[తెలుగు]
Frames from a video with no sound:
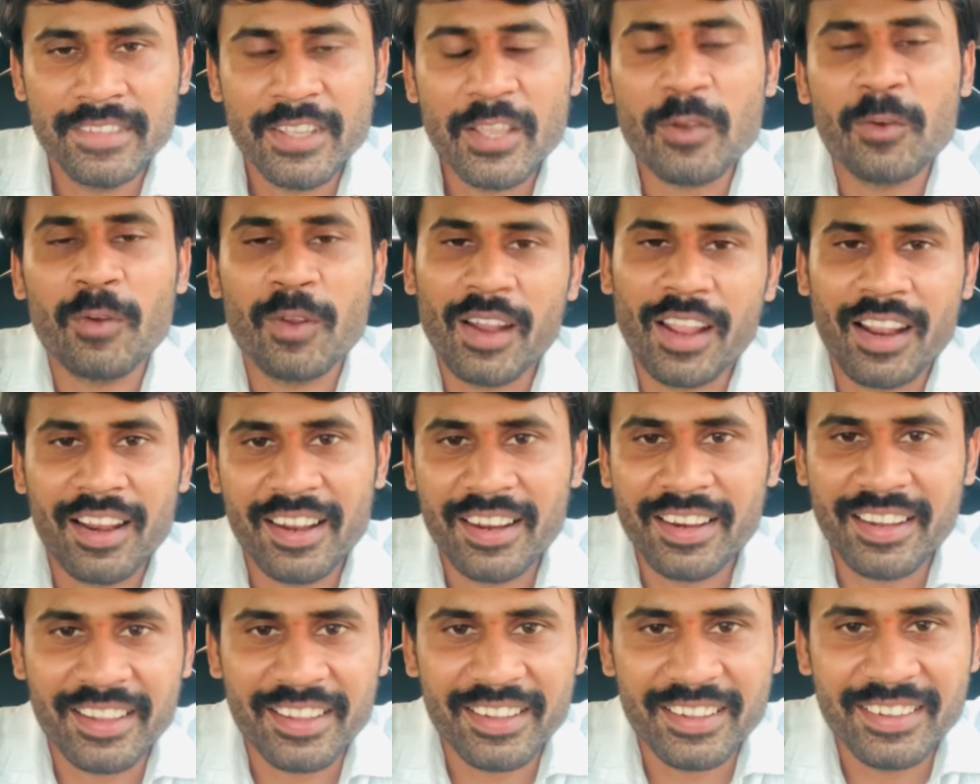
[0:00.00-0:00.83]

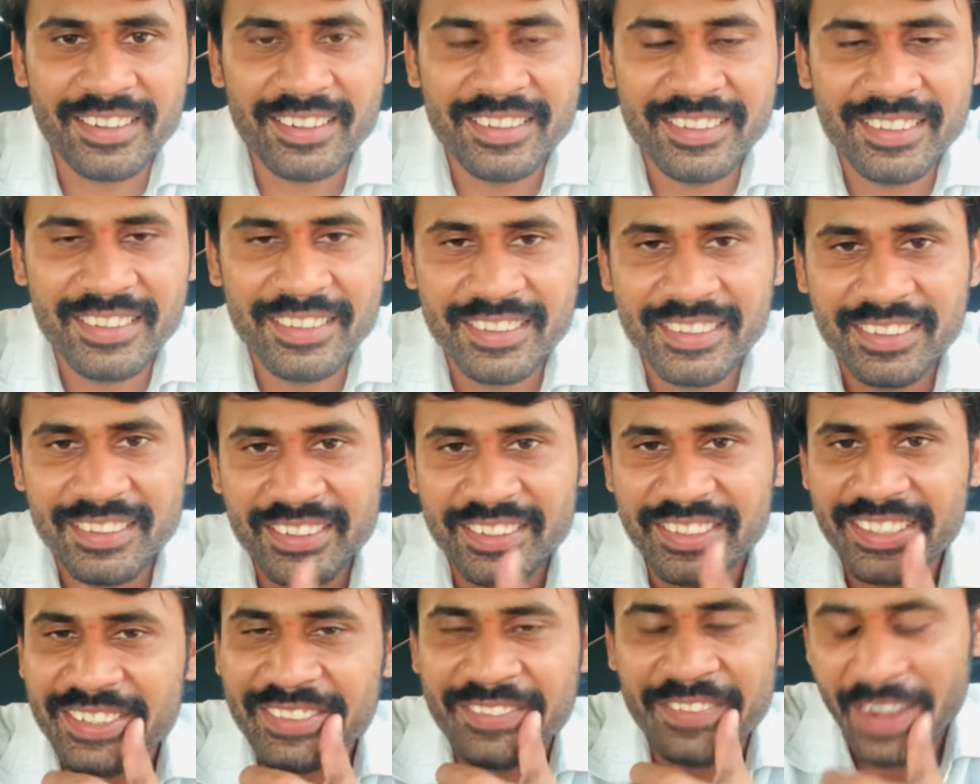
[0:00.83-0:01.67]
ఇవ్వకూడాలనే
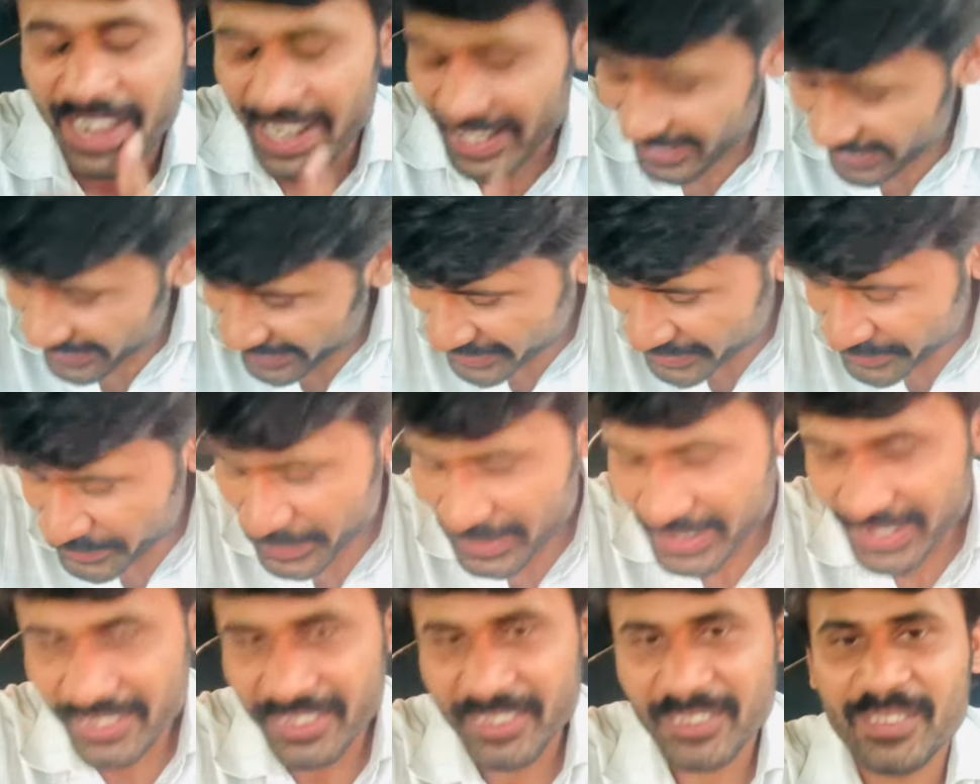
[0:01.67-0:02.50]
నీ మాటలు
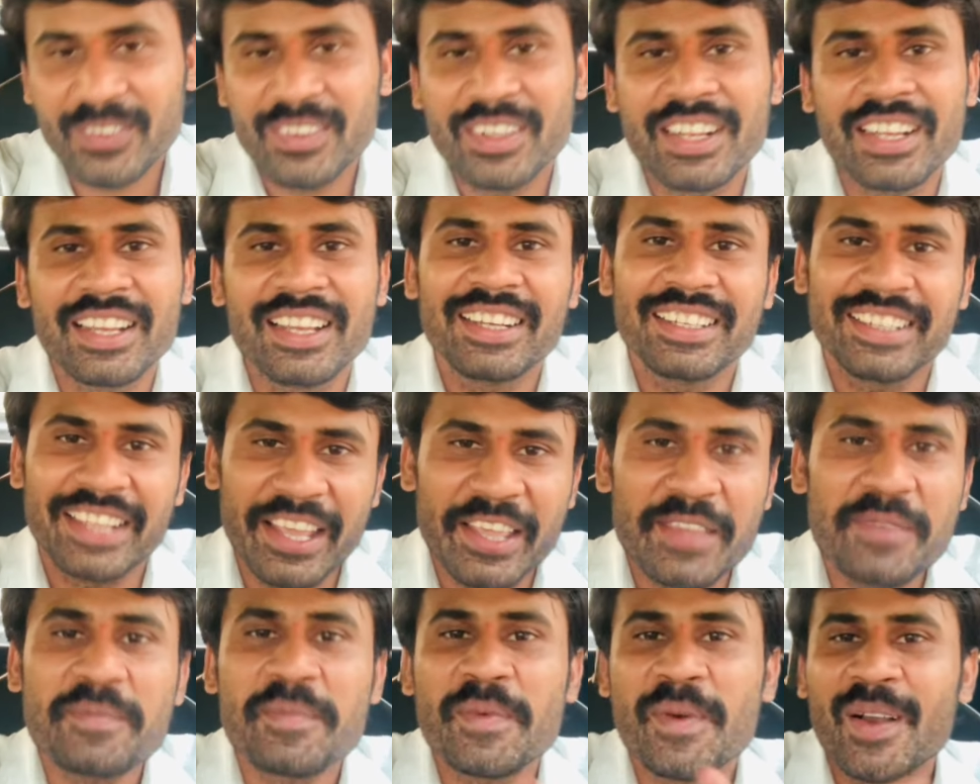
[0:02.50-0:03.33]
వినిపిద్దాం అనుకున్నా కానీ
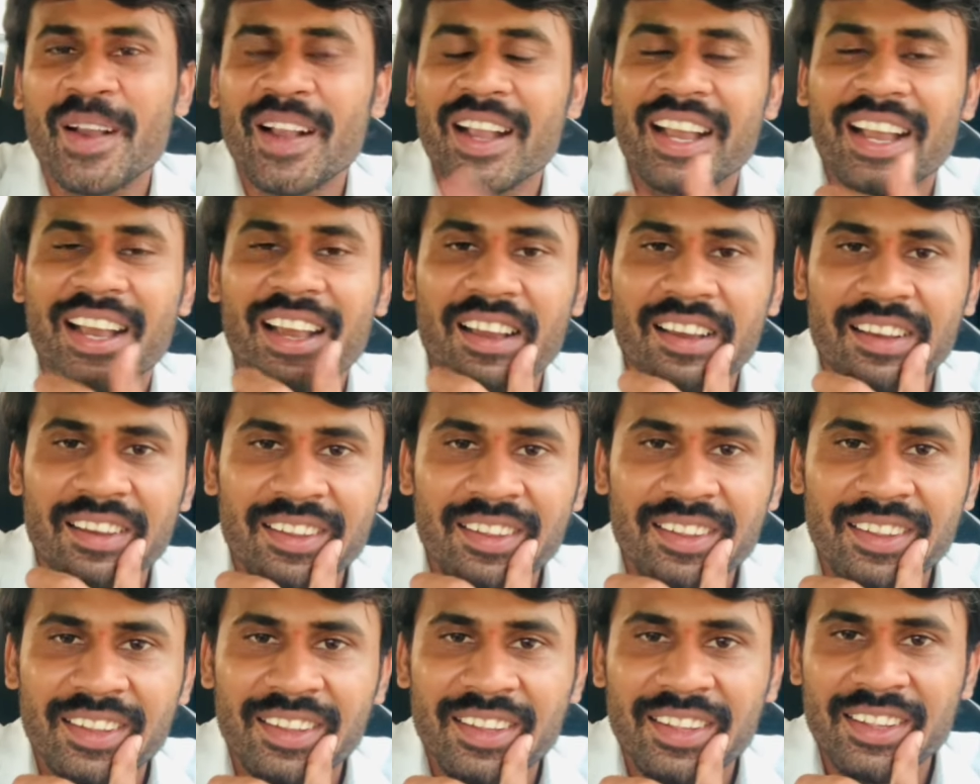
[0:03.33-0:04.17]
టైం బొక్క
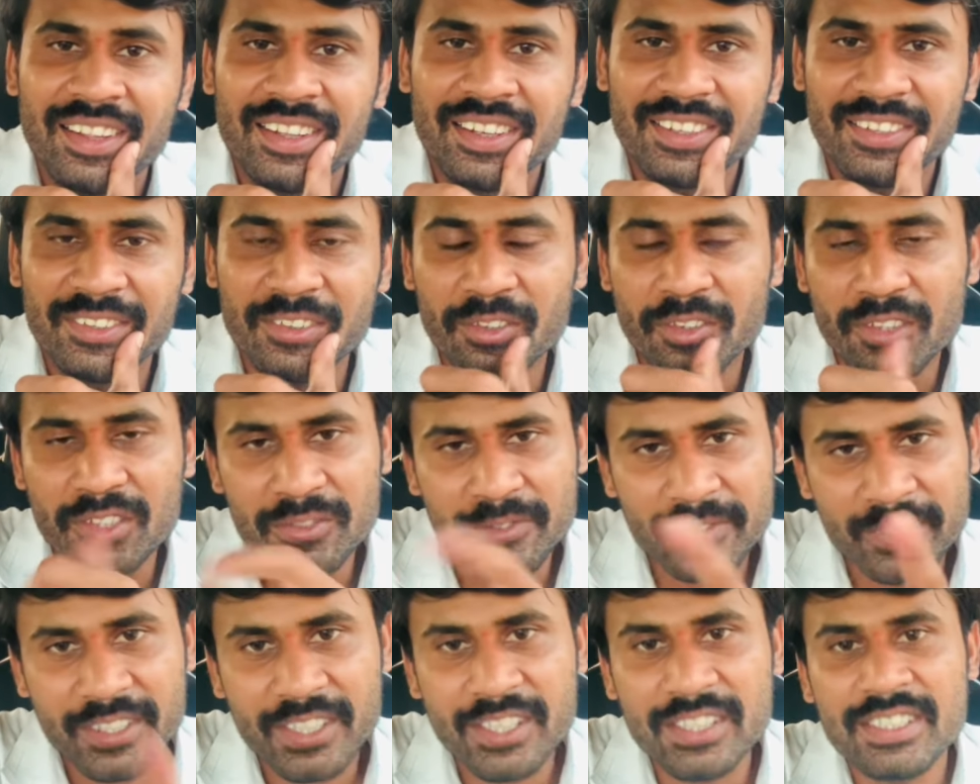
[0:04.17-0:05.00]
నీ గురించి
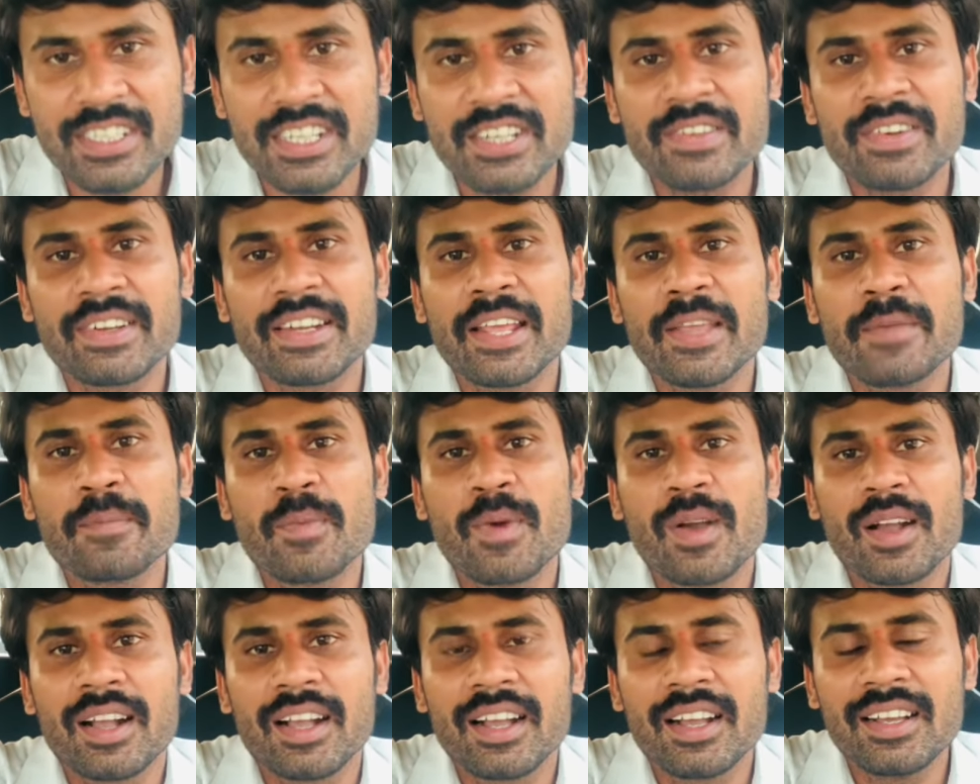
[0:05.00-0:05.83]
వీడియో చేయడమే టైం
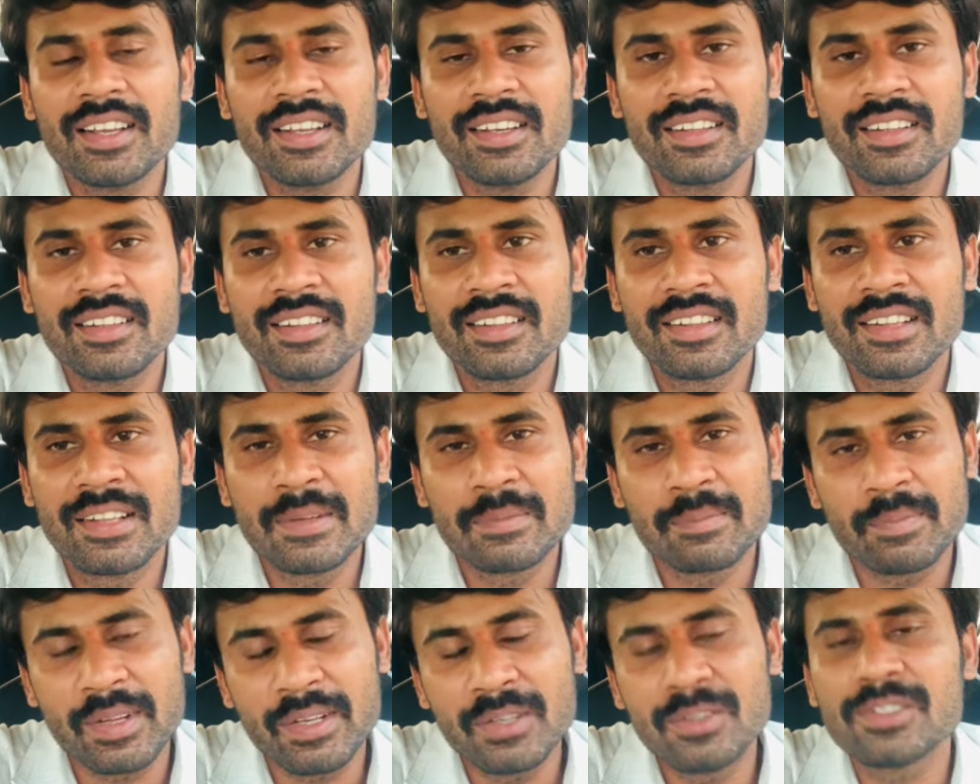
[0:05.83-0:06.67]
బొక్క
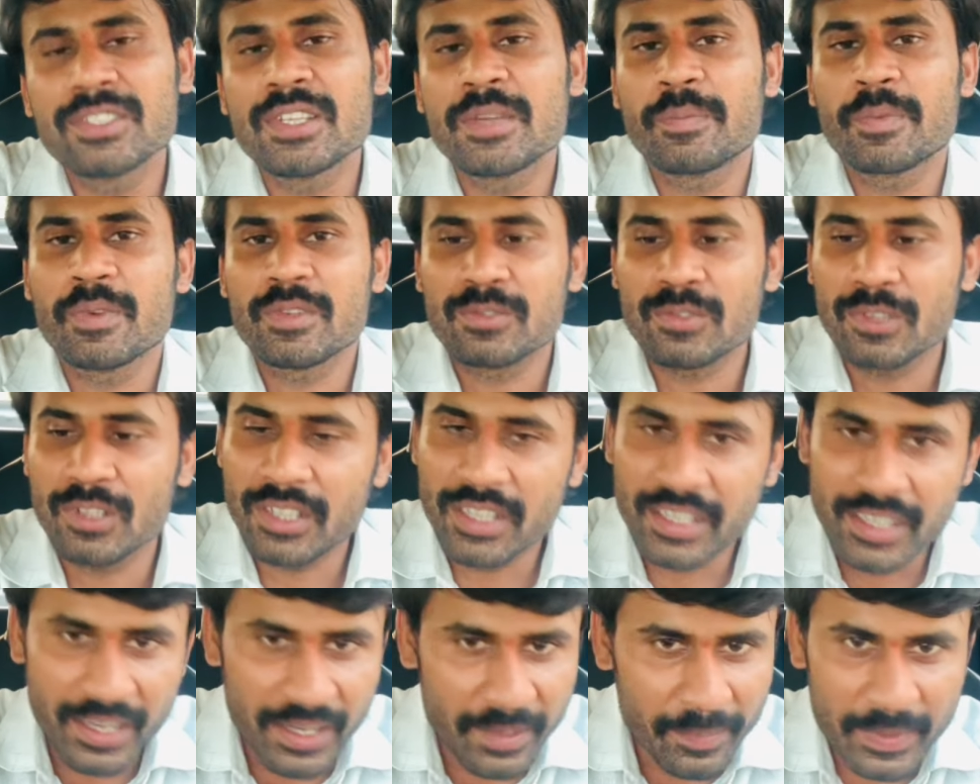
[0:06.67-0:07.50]
మళ్ళీ నువ్వు చెప్పిన సోళ్ళు
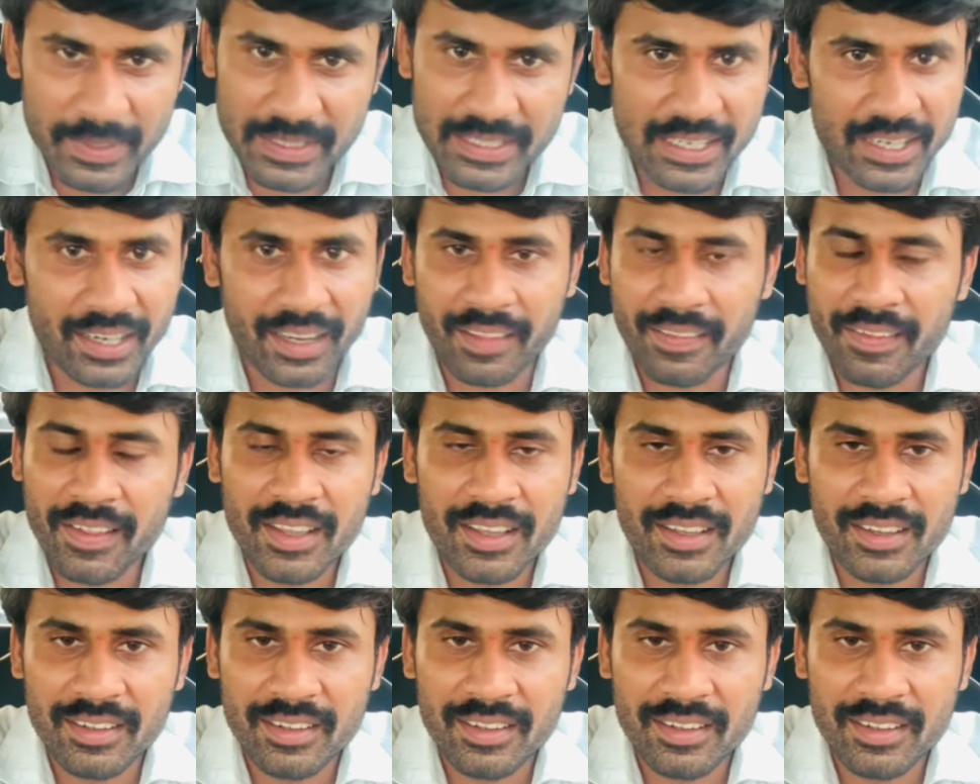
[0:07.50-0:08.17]
నేను వినిపించలేను కదా